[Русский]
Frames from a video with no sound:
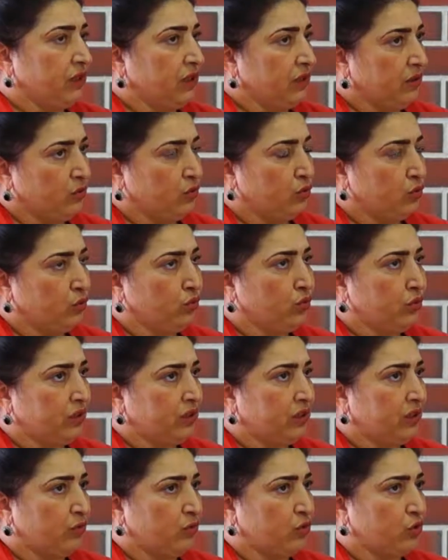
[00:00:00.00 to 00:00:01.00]
вот суть
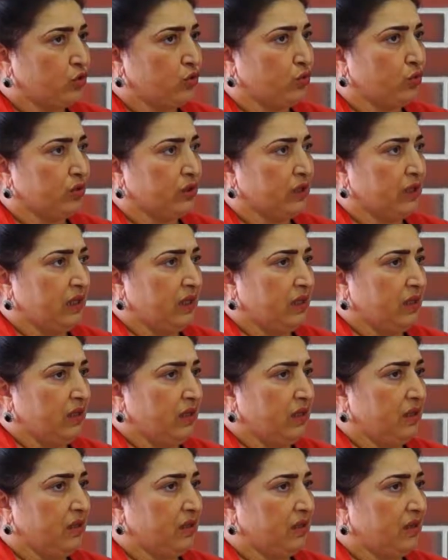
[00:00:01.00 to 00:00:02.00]
того, что вот,
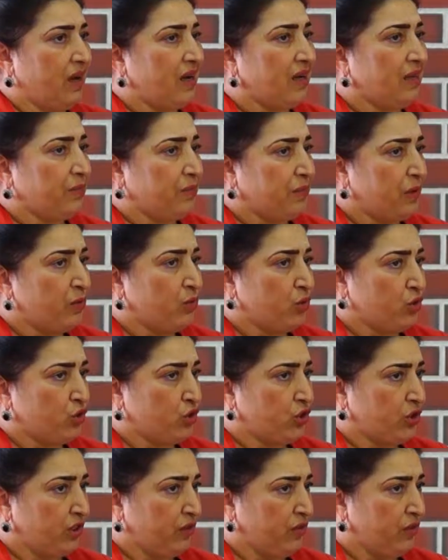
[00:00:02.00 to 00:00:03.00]
э, как помочь
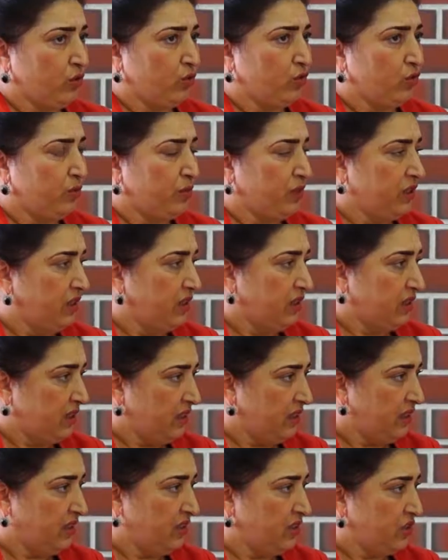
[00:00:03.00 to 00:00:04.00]
человеку в беде,
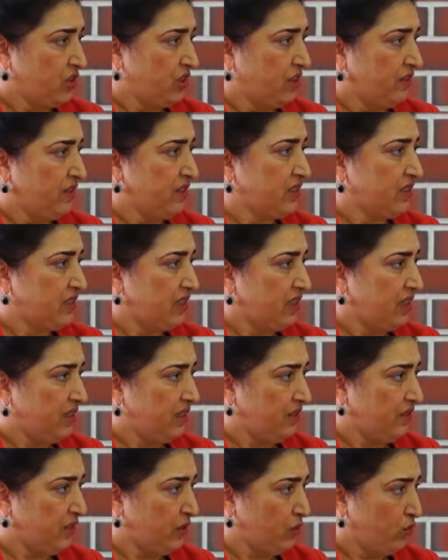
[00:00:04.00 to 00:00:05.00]
да, и человек,
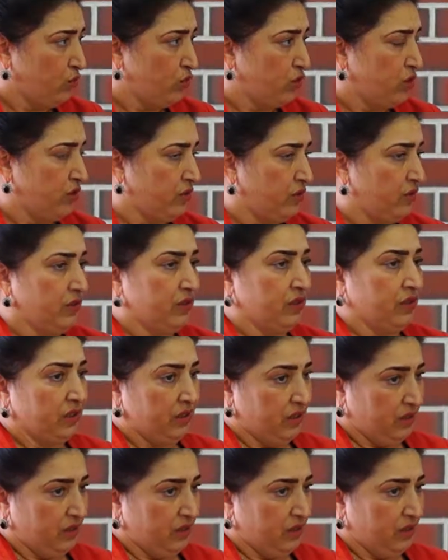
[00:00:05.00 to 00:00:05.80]
зная, ведущий